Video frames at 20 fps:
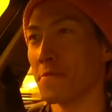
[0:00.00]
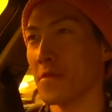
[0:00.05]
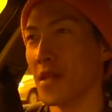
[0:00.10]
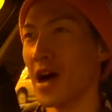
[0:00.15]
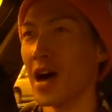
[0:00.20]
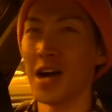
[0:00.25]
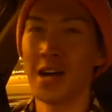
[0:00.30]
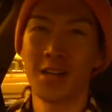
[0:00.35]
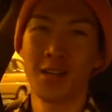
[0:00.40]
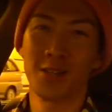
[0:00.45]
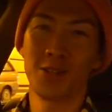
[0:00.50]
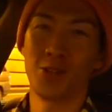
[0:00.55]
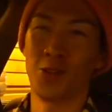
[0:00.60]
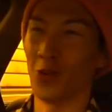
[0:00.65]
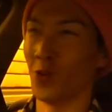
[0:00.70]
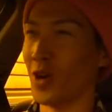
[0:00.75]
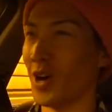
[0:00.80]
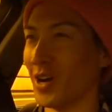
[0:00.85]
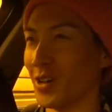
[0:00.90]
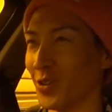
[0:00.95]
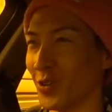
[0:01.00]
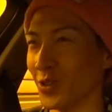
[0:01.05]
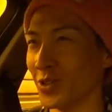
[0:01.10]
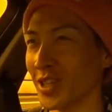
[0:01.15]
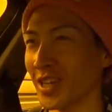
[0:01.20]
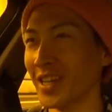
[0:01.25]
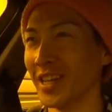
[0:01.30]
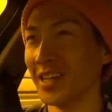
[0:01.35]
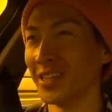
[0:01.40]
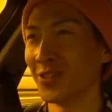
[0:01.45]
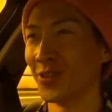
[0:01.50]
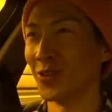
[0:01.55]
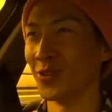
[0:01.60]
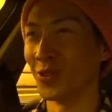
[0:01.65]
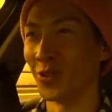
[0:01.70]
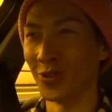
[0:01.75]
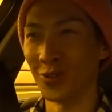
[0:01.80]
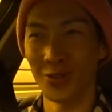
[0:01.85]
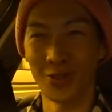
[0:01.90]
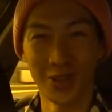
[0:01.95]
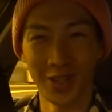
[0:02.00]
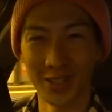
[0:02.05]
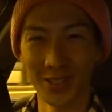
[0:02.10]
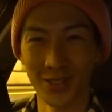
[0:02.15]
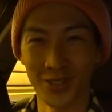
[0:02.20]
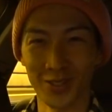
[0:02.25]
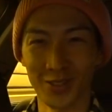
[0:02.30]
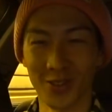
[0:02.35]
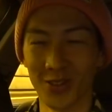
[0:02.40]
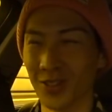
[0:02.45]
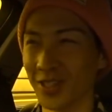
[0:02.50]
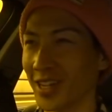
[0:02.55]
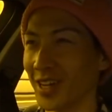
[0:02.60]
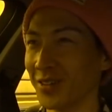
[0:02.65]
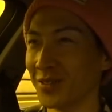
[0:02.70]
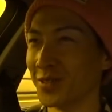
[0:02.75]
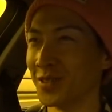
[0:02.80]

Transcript: あ、今日は車内トークをお届けするコーナー、